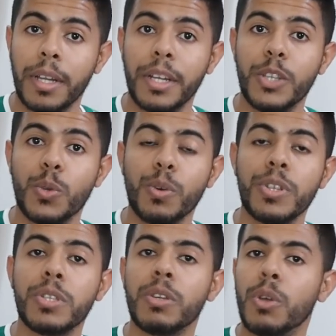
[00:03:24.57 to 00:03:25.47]

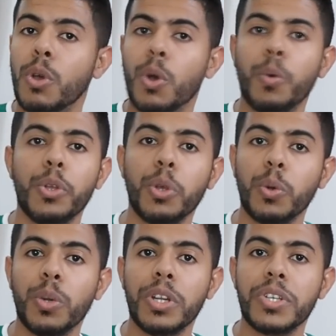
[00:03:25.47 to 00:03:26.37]
لتونس
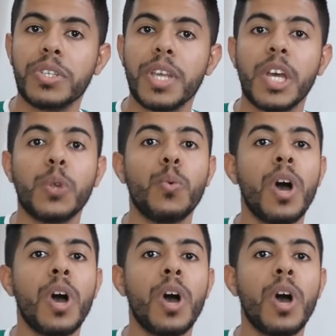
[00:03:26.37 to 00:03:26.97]
ويدخلوا للجزائر